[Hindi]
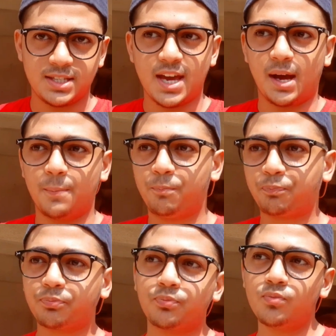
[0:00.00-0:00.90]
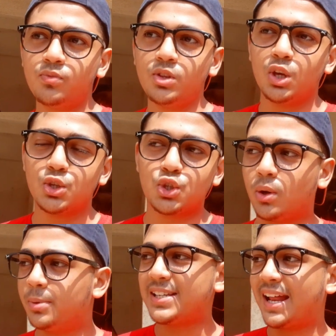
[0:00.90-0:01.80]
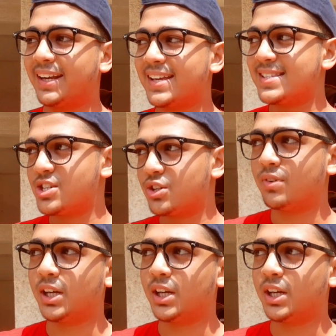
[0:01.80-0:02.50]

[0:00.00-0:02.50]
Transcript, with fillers: या सो अभी सैनिटाइजेशन